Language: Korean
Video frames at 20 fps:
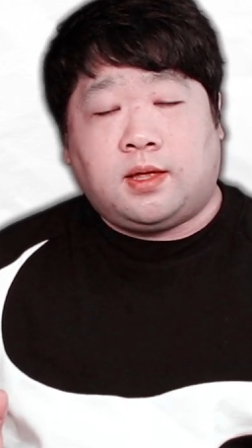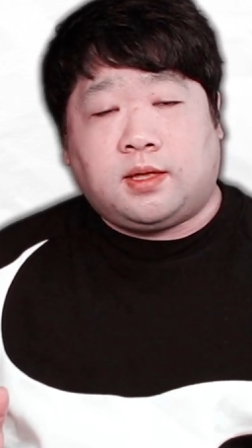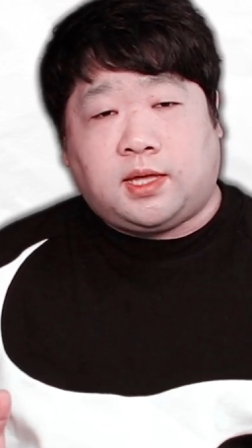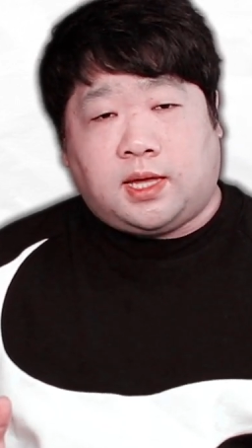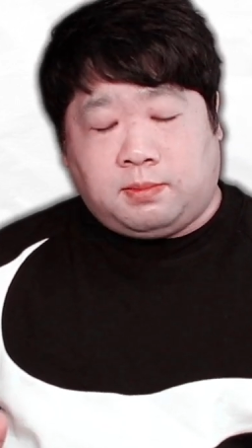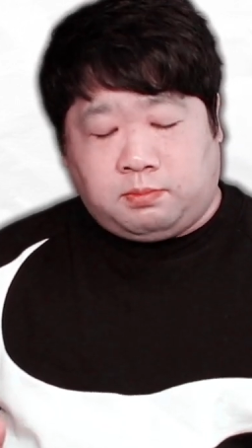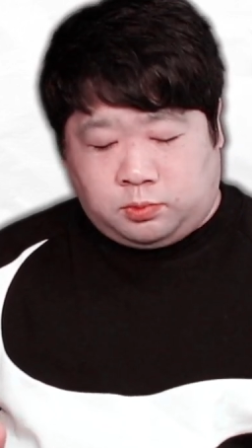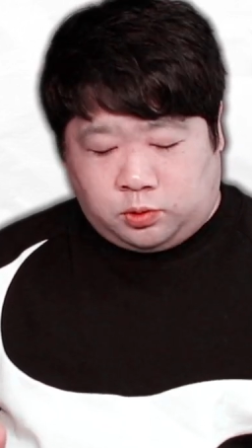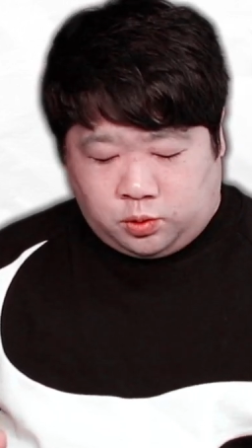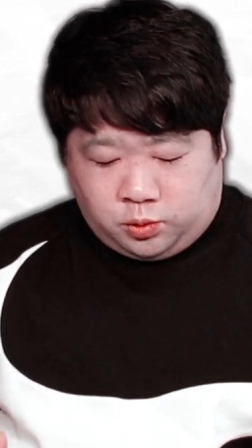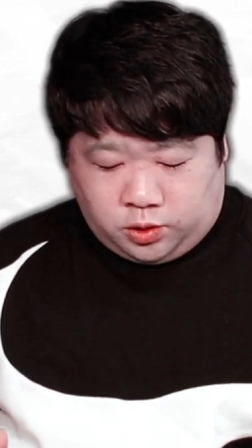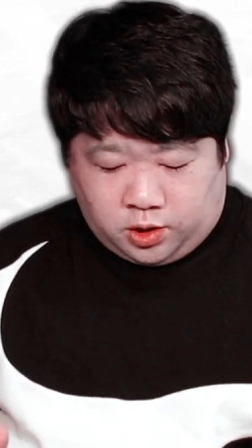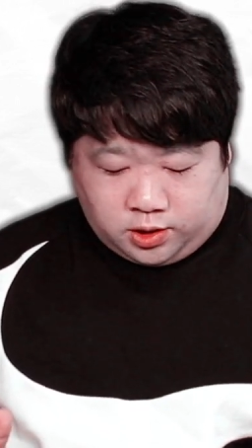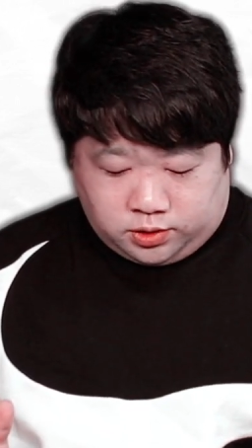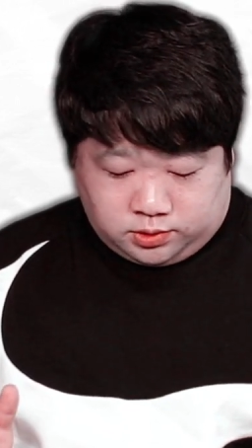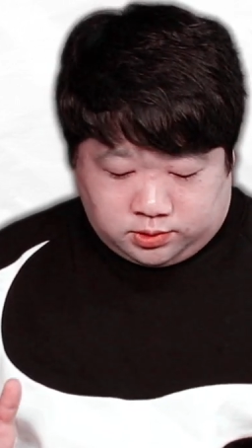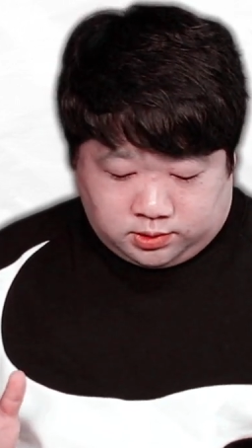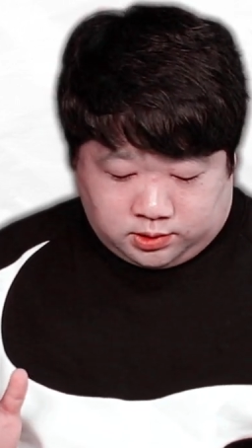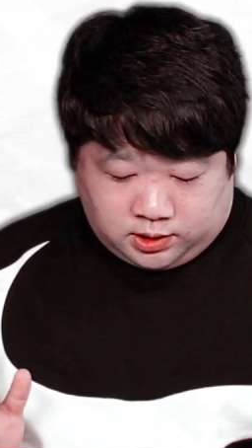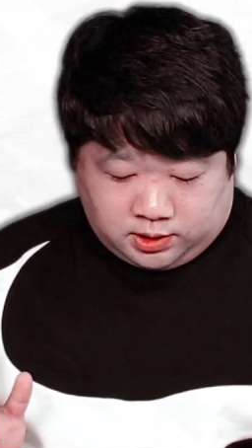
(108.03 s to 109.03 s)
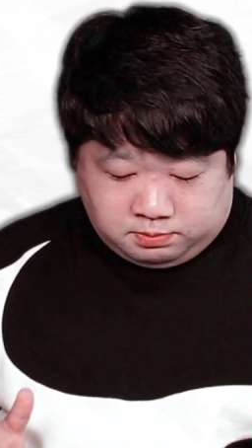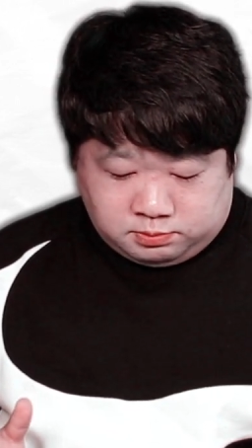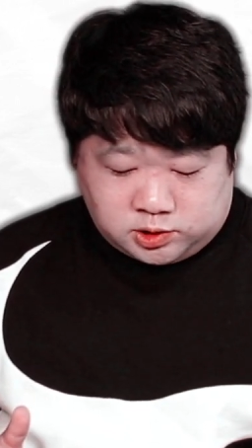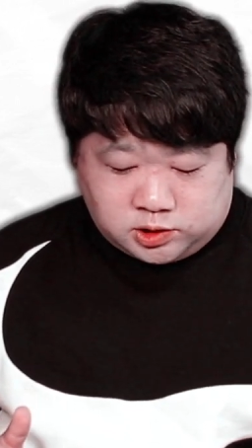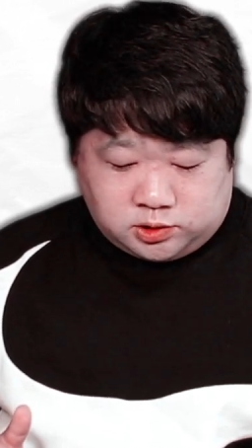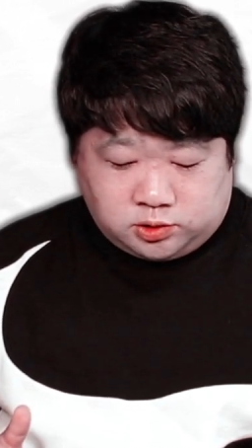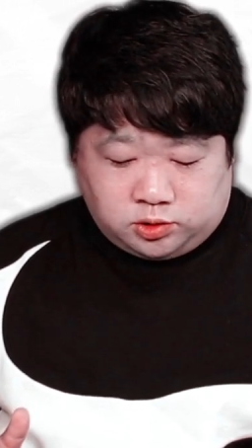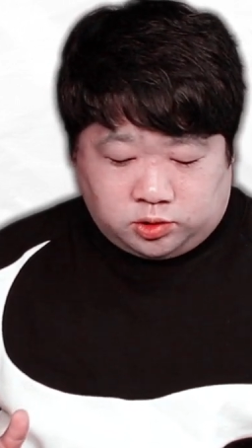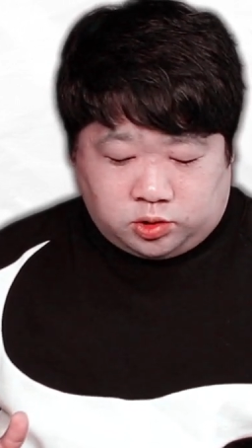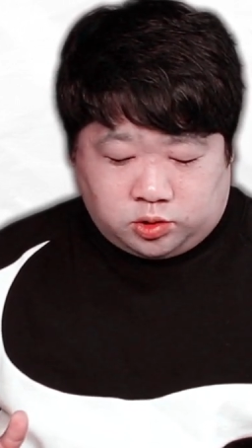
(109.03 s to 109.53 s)
김동현,
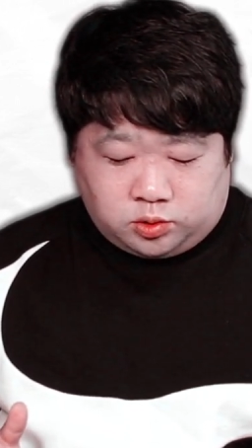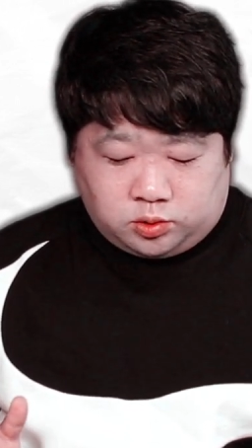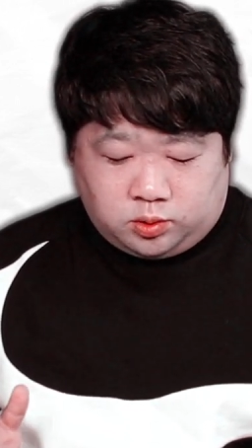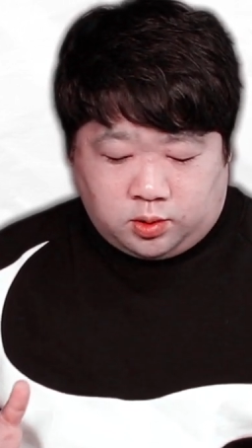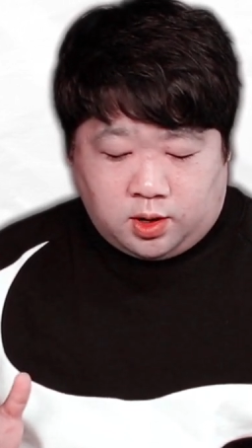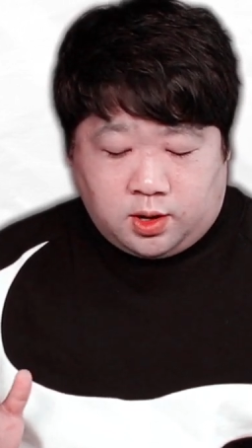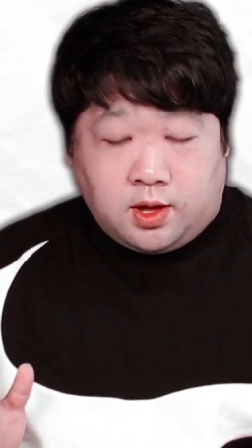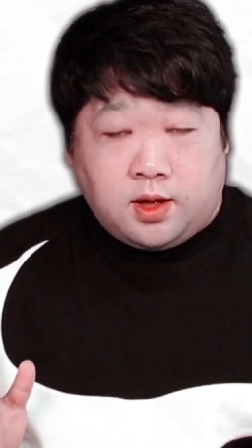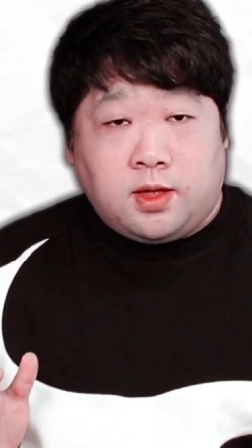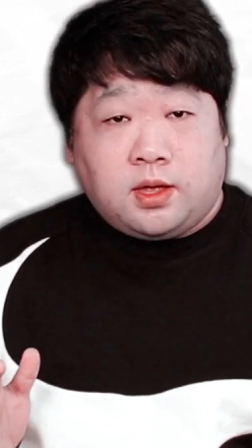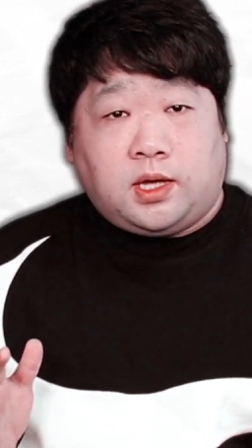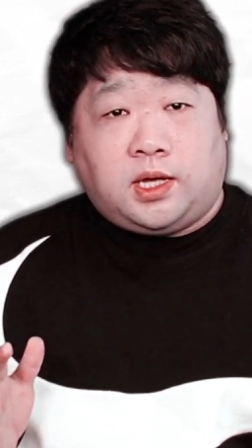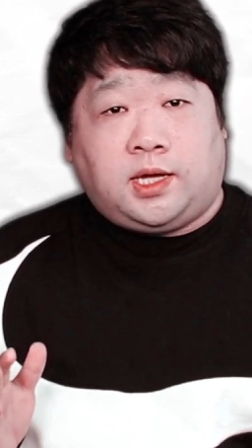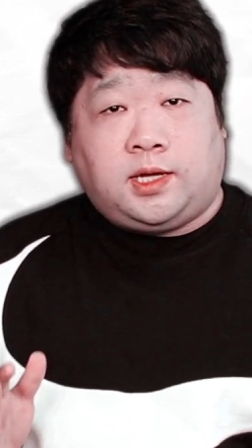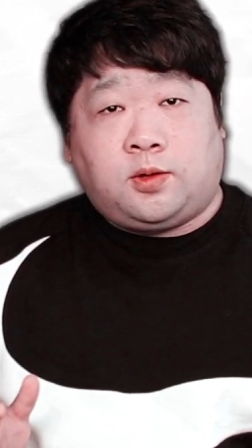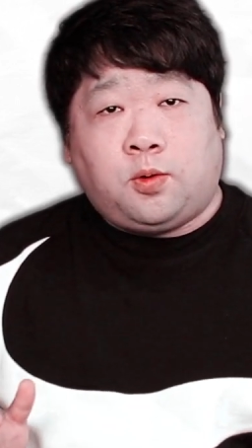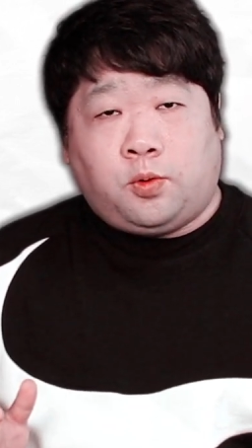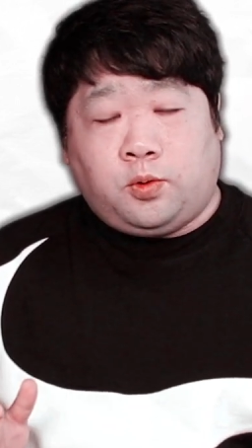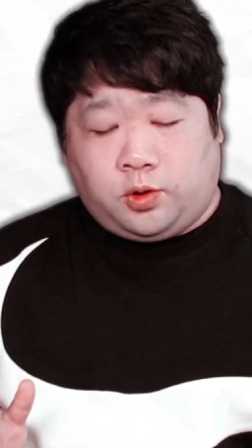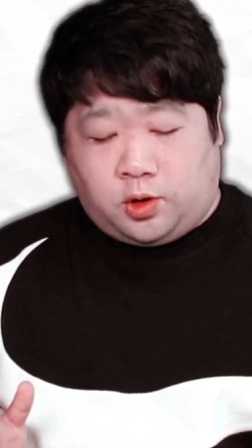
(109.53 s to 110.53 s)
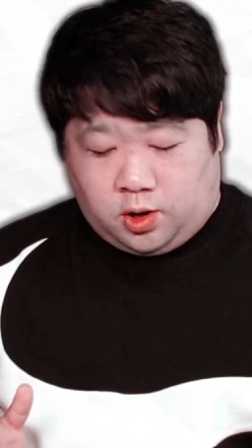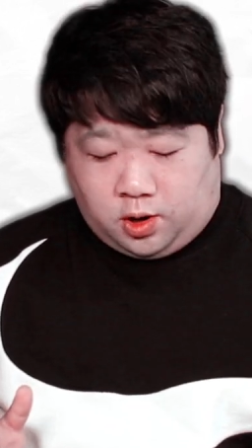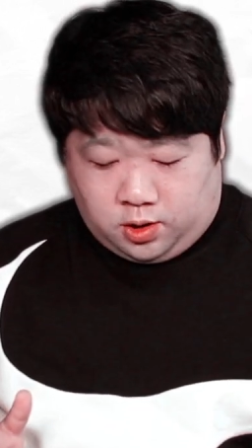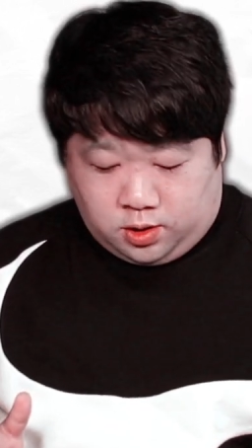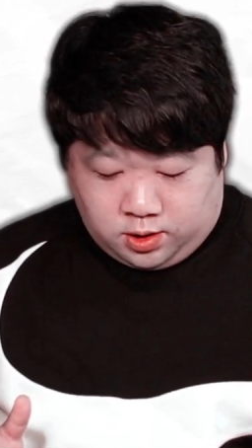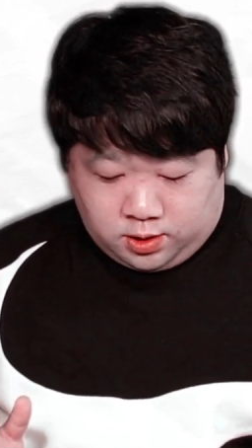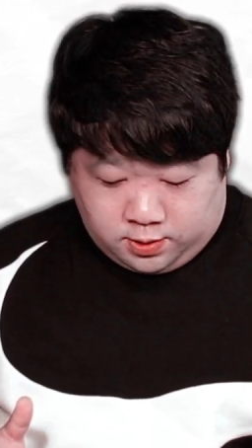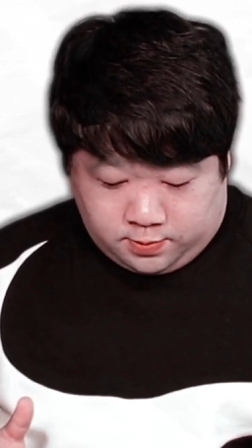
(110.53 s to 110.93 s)
김진규, 이동경,